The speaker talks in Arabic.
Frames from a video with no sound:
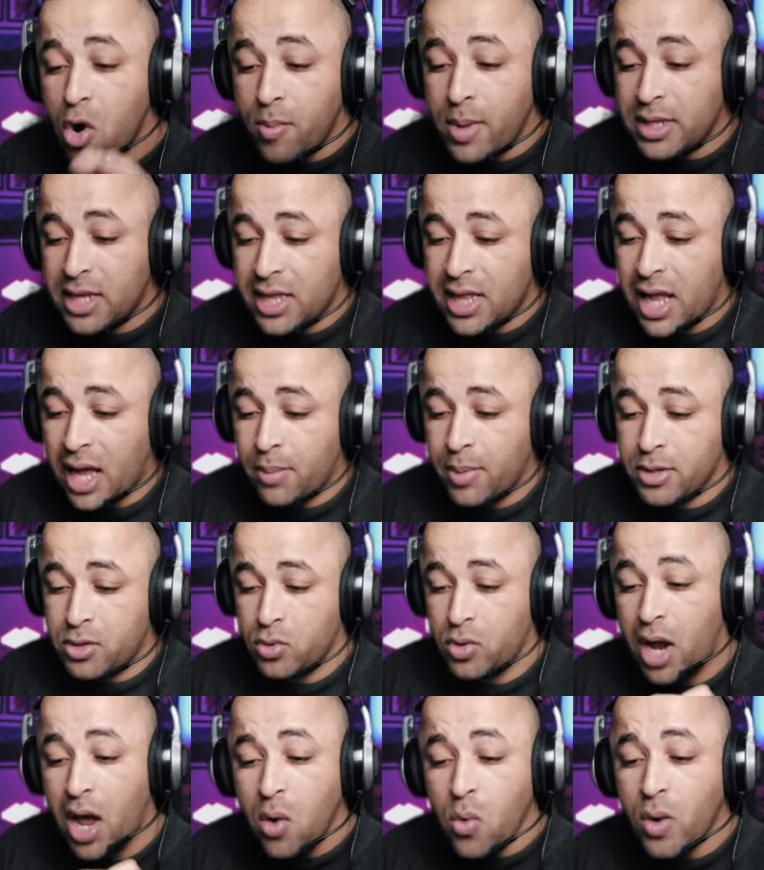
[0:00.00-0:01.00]
وما
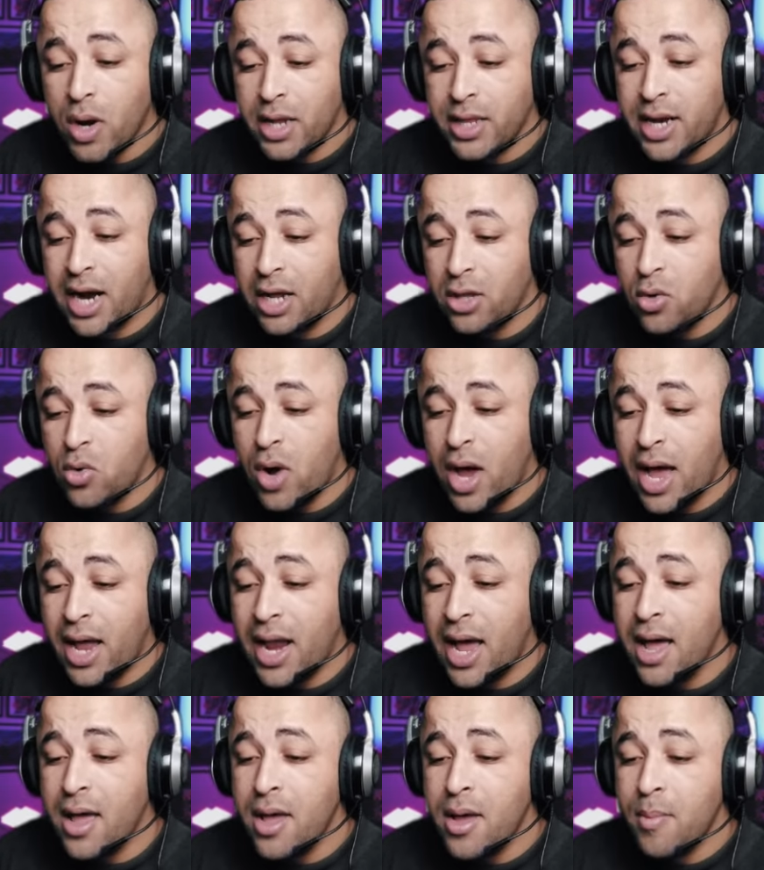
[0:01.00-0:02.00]
تتلخبطون اولا راح نروح
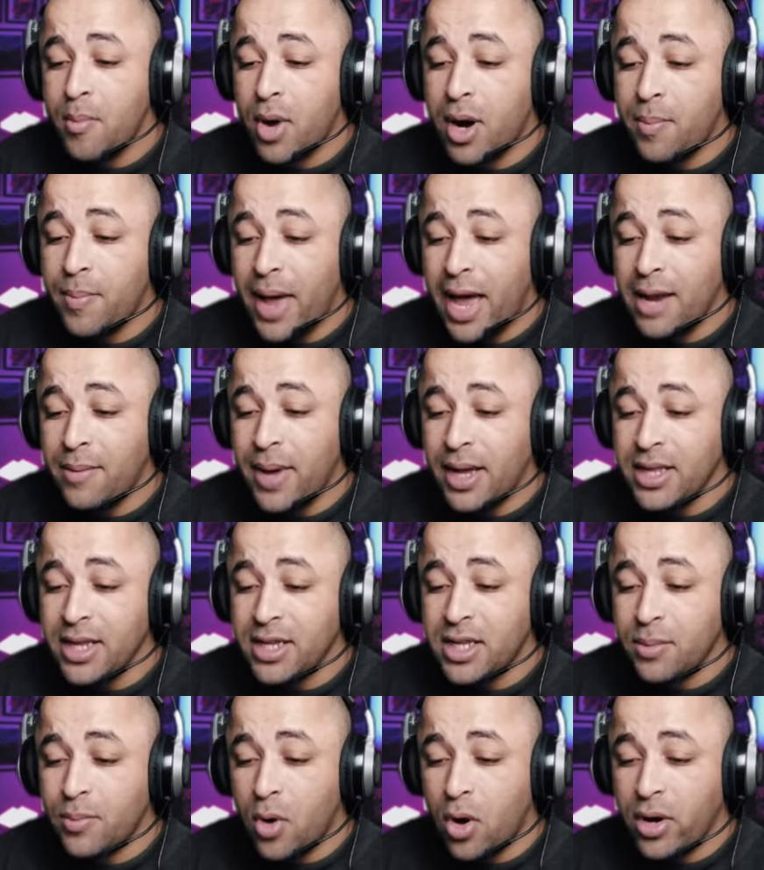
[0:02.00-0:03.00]
على مربع البحث
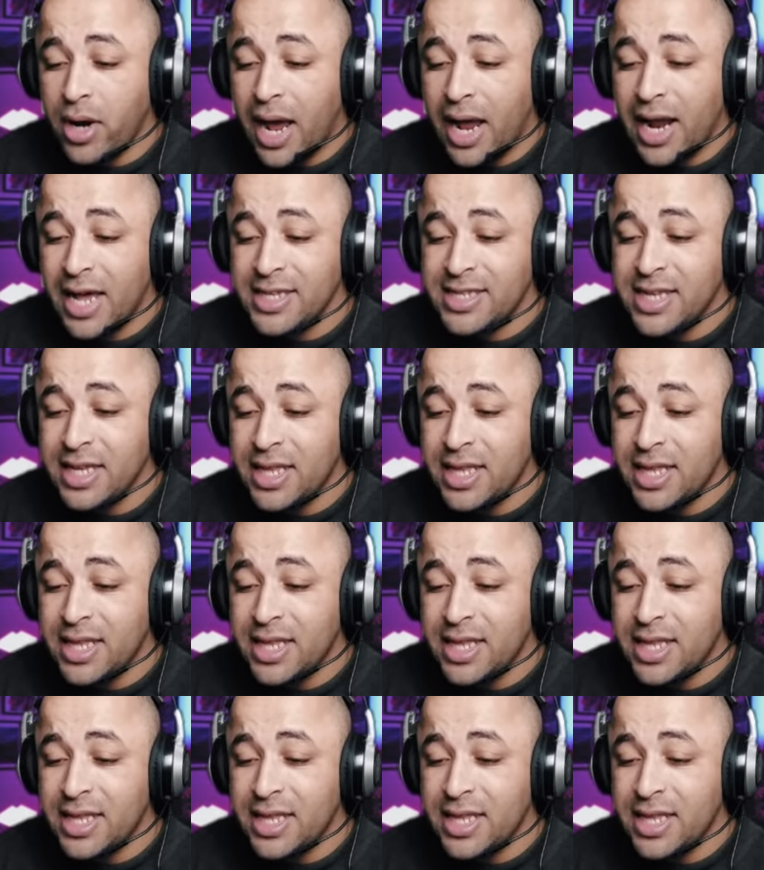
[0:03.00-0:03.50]
نكتب هون على